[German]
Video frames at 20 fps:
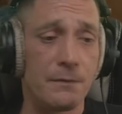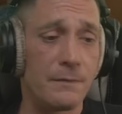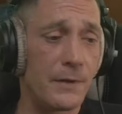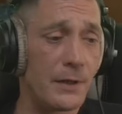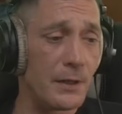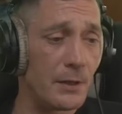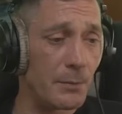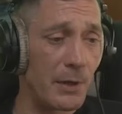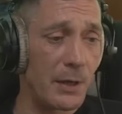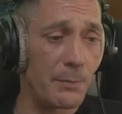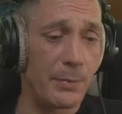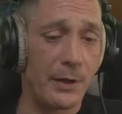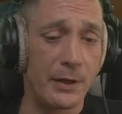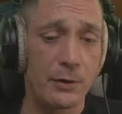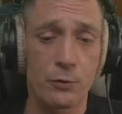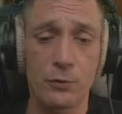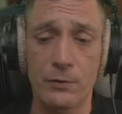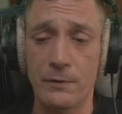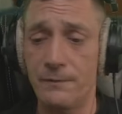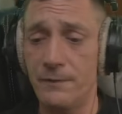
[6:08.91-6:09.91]
wenn ihr mein
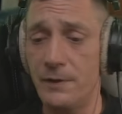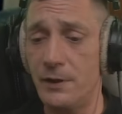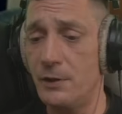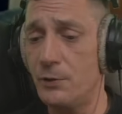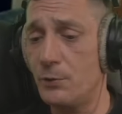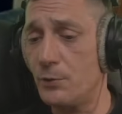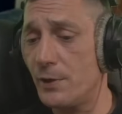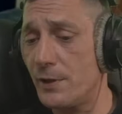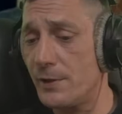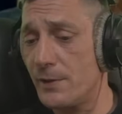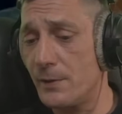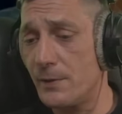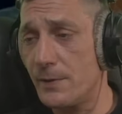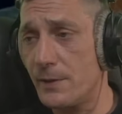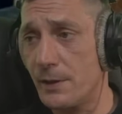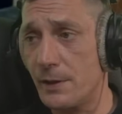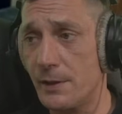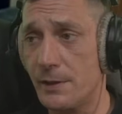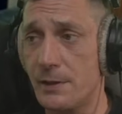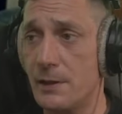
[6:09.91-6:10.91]
Parcours-Video oder
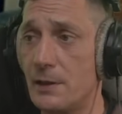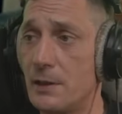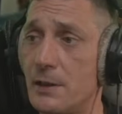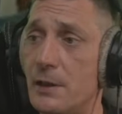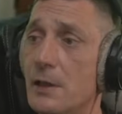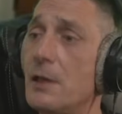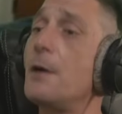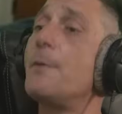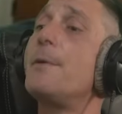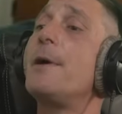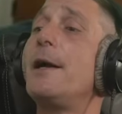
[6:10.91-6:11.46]
sonstiges gesehen habt,